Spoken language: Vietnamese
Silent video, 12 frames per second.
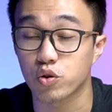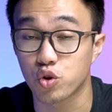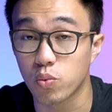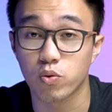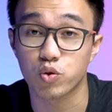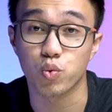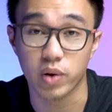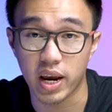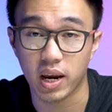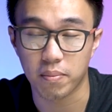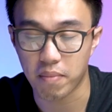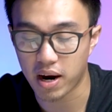chung một chủ
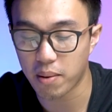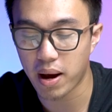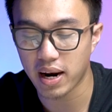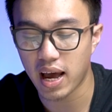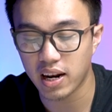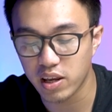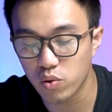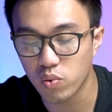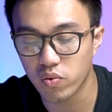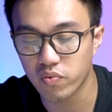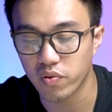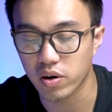đề mà các bạn đã
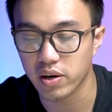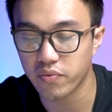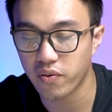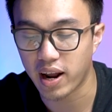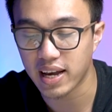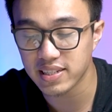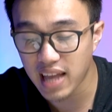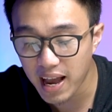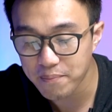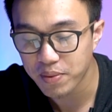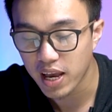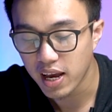lưu với phần hashtag
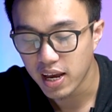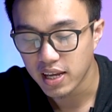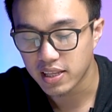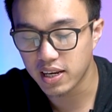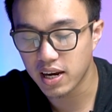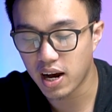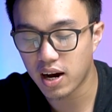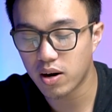thì uh,